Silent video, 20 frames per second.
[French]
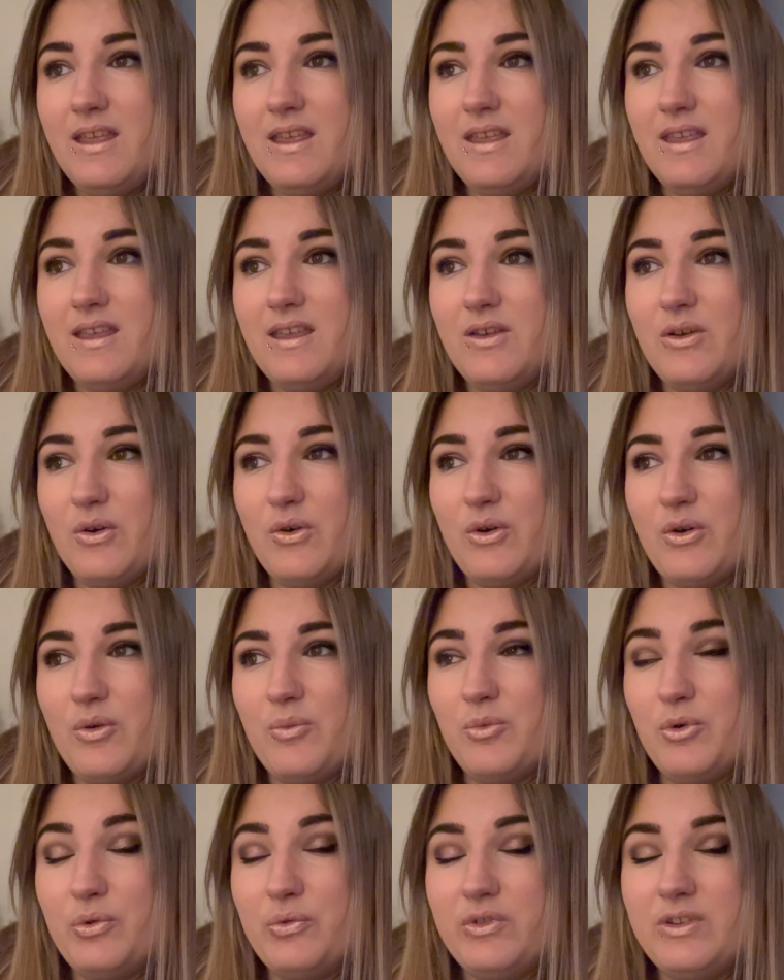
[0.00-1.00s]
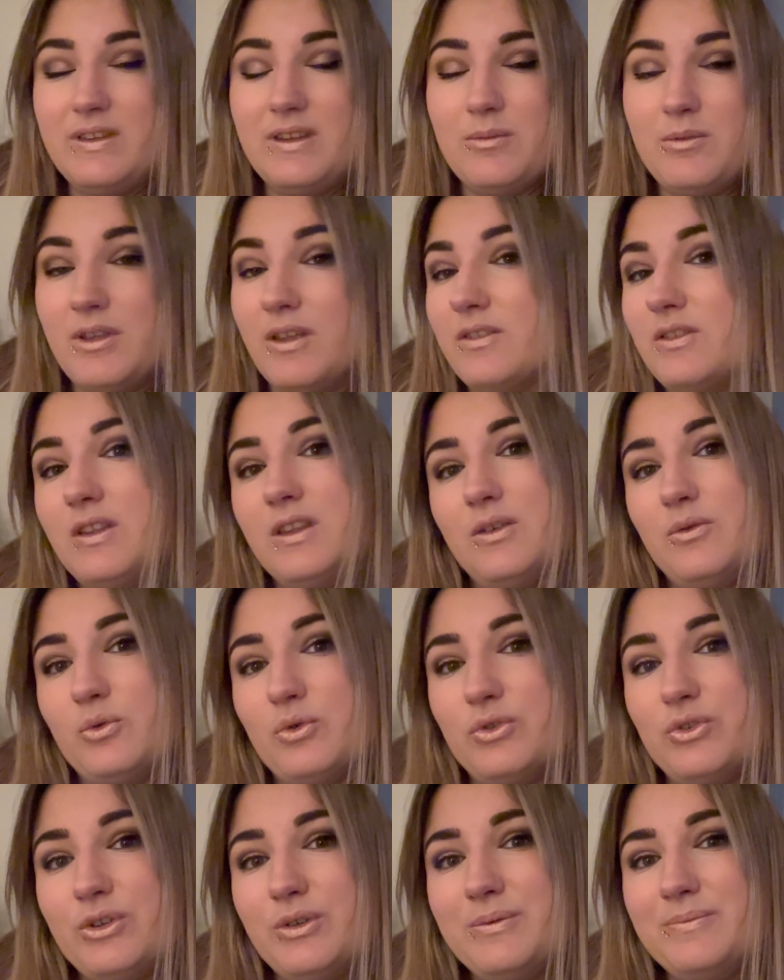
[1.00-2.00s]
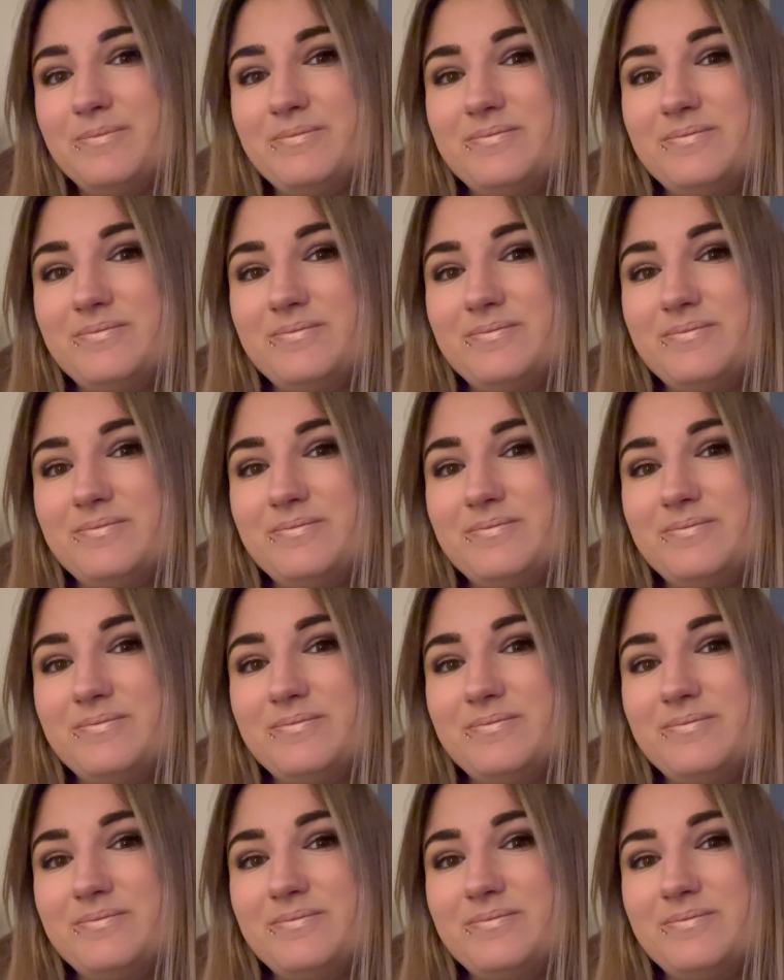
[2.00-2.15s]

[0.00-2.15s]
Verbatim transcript: et euh, profitez bien des vôtres.